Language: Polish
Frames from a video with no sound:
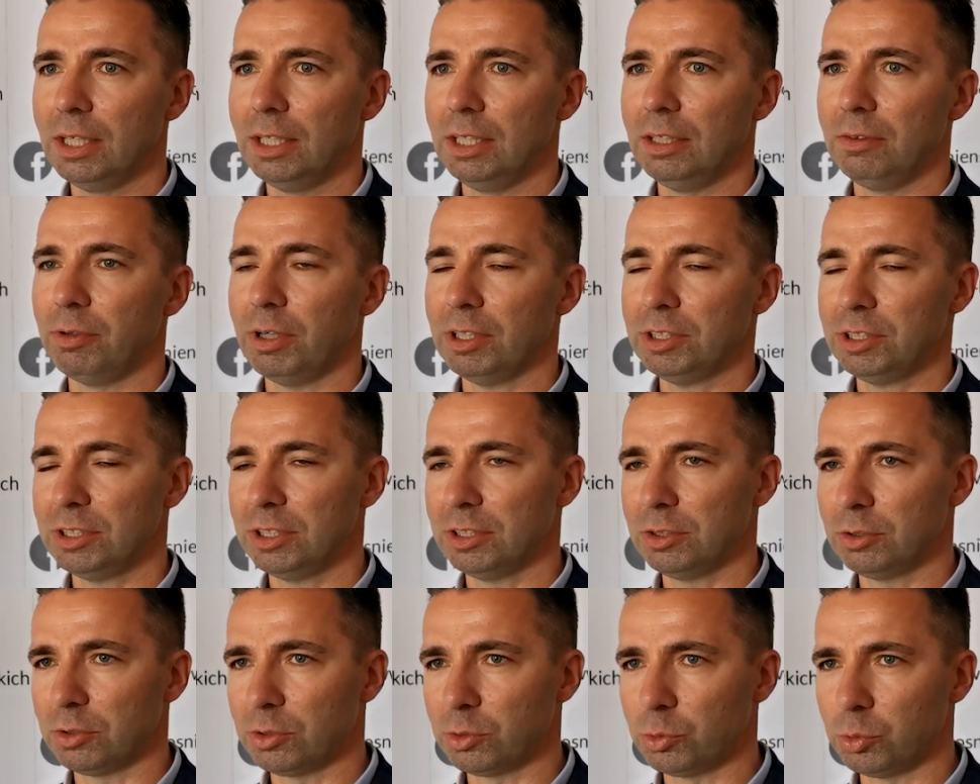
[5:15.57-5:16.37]
I
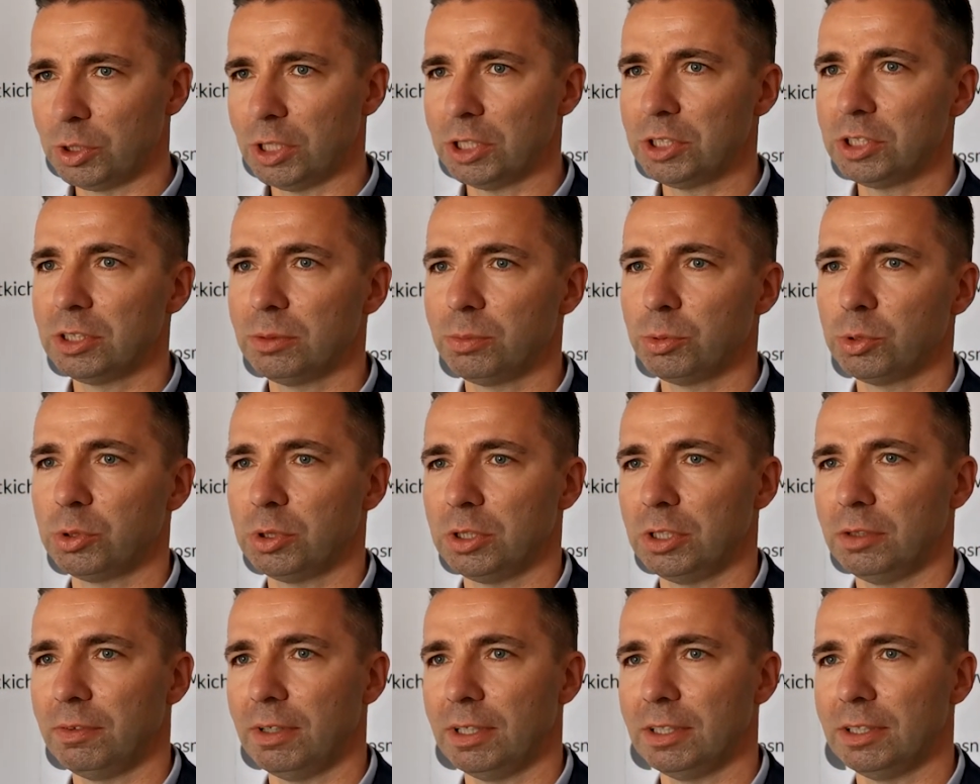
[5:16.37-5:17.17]
właśnie to skuteczne
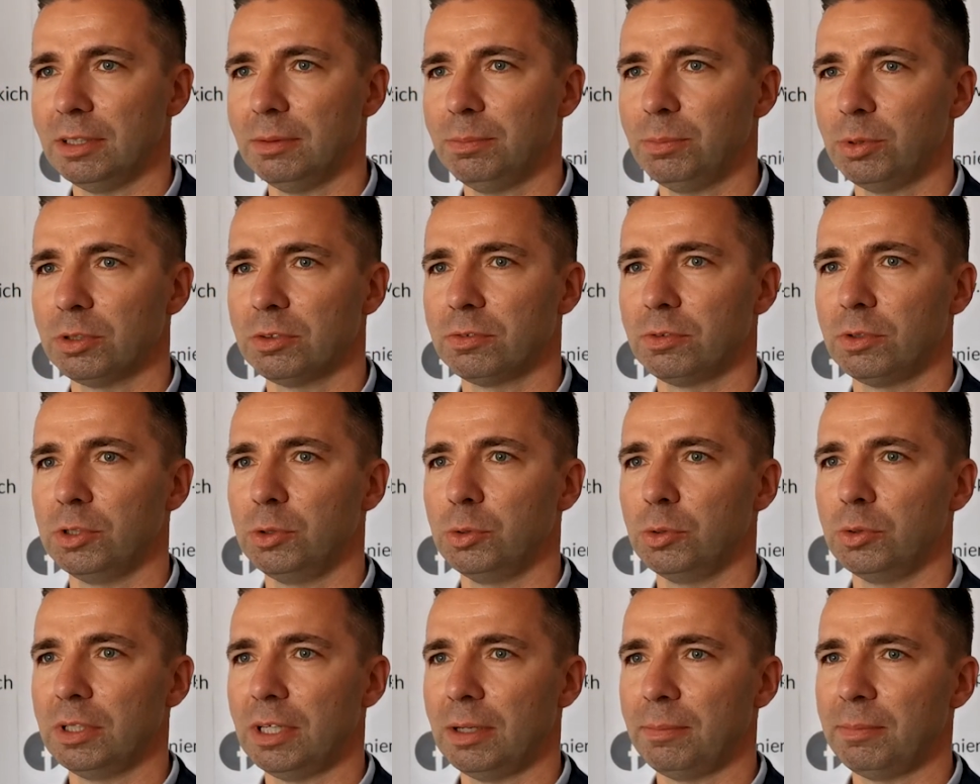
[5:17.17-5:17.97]
poszukiwanie
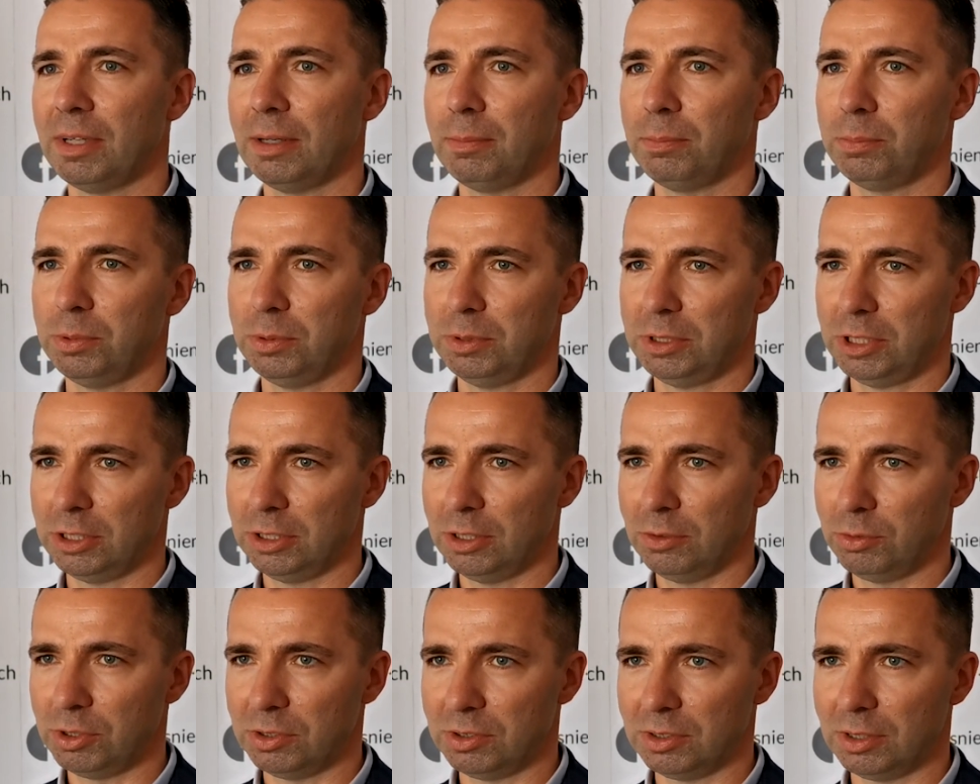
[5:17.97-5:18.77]
pozwoliło nam na
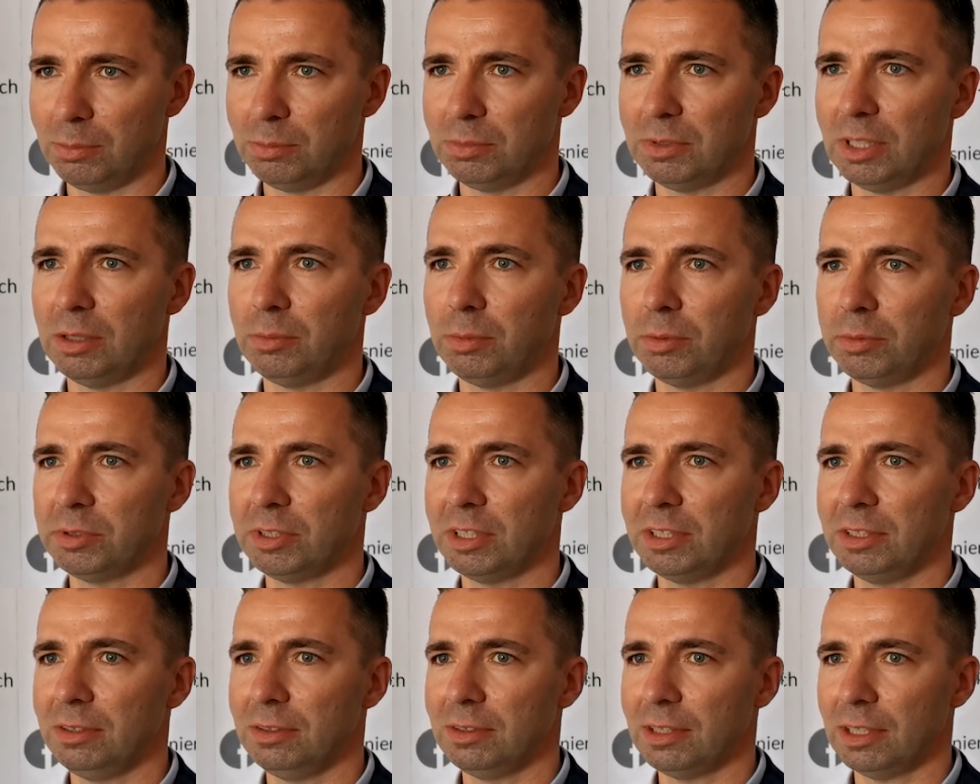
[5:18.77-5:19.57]
przede wszystkim
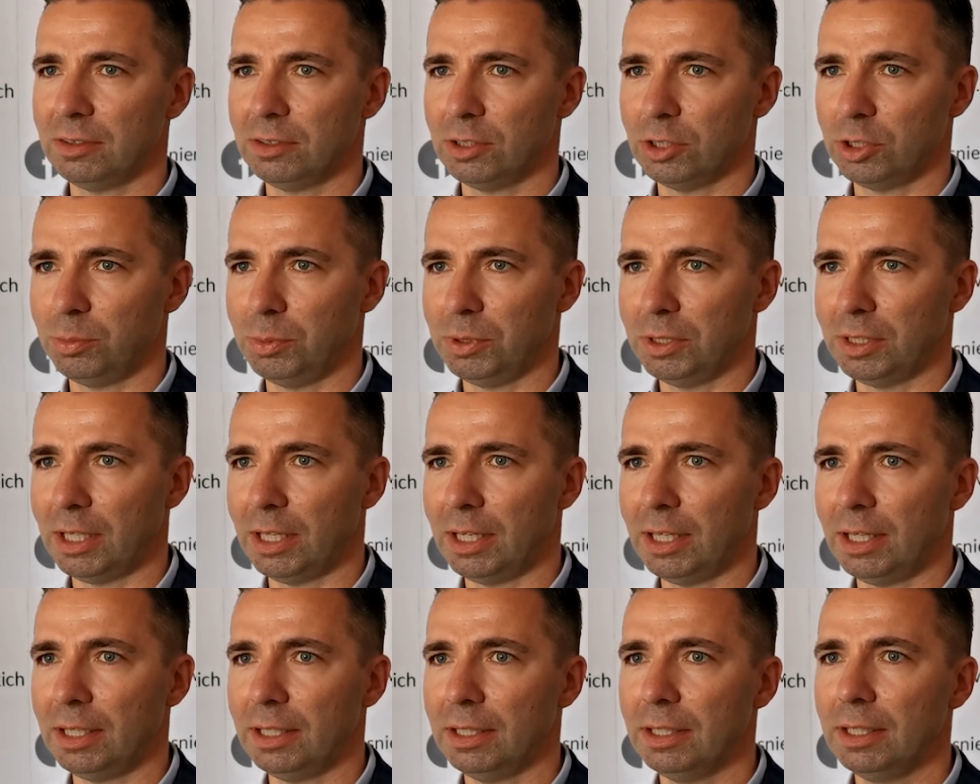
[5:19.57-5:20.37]
termomodernizację
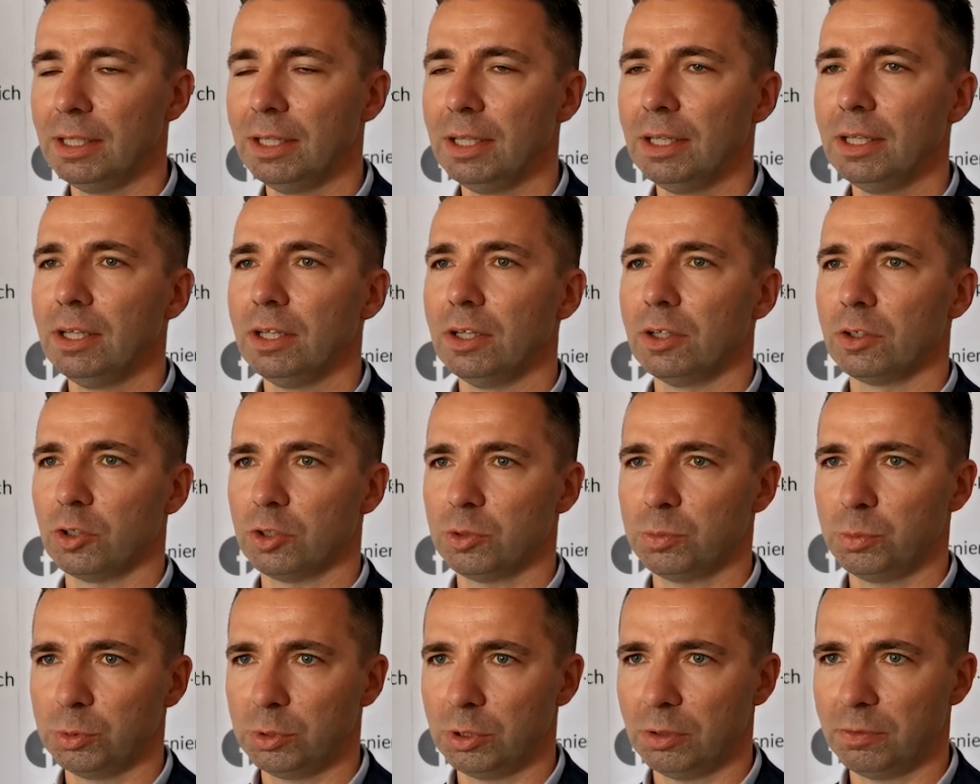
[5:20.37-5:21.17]
szpitala,
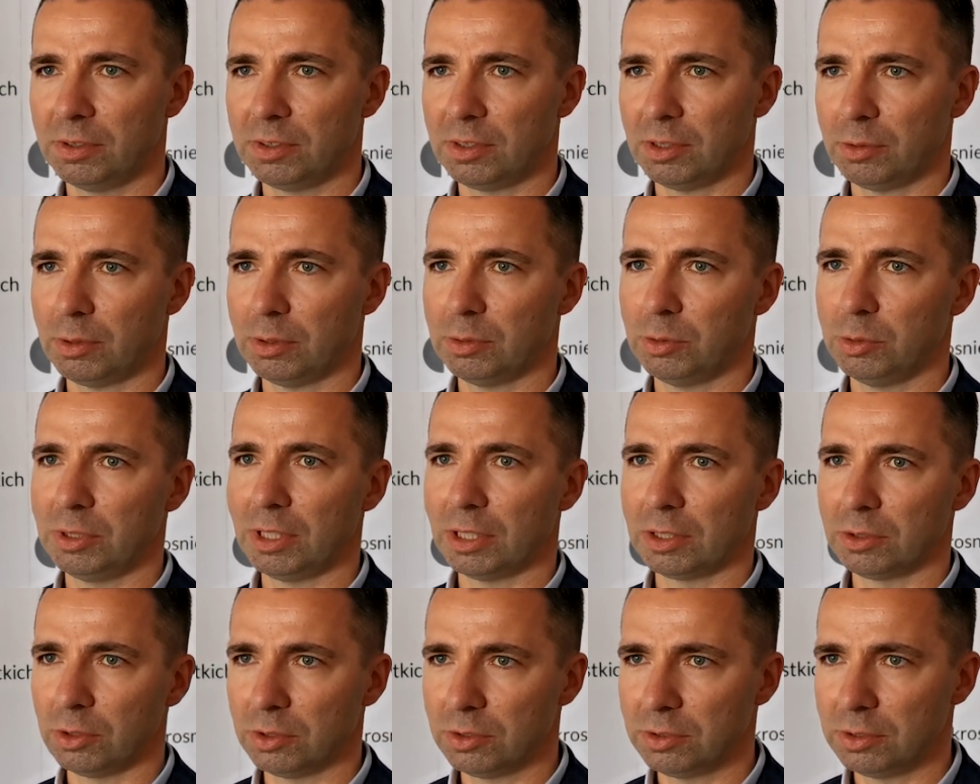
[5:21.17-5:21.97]
rozbudowę zakładu
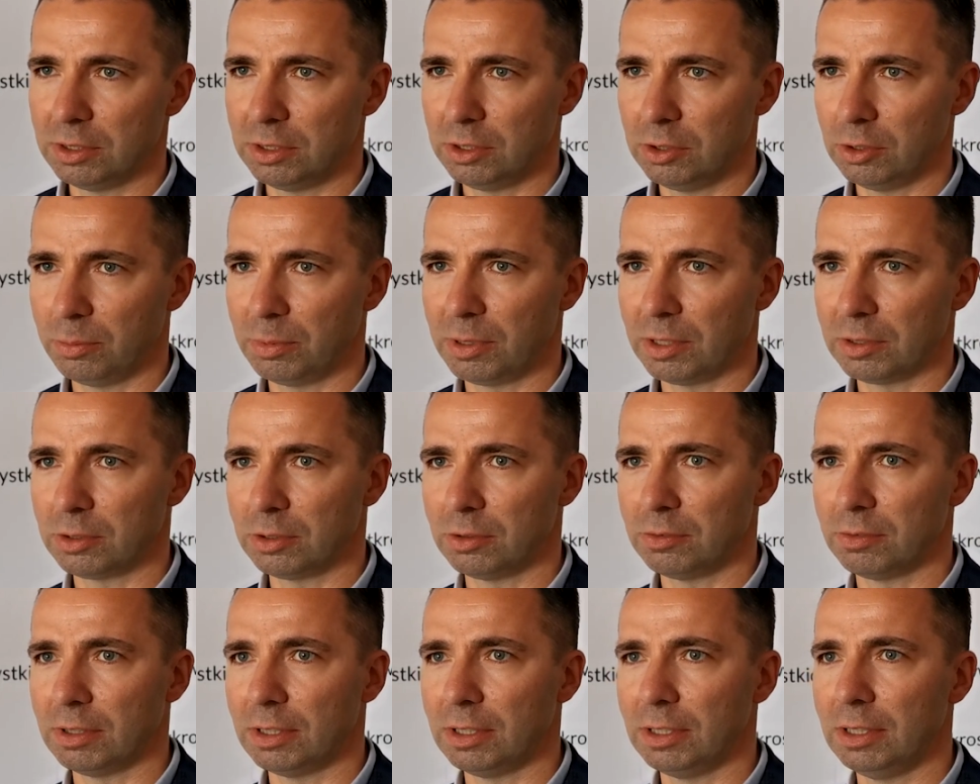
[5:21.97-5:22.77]
diagnostyki
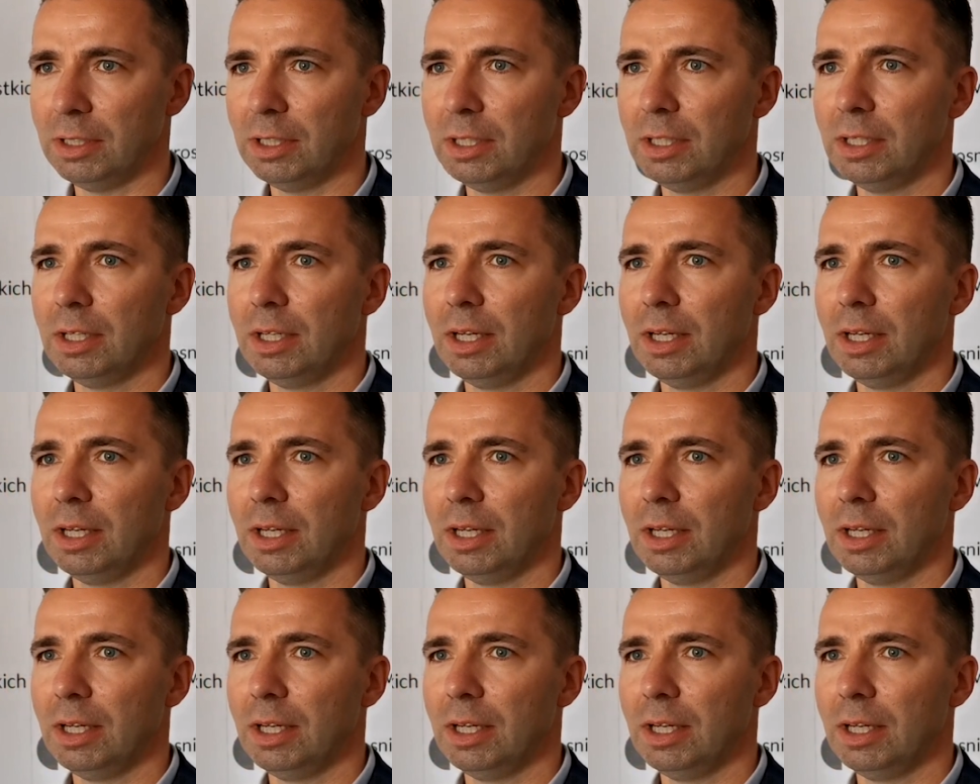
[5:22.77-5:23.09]
obrazowej,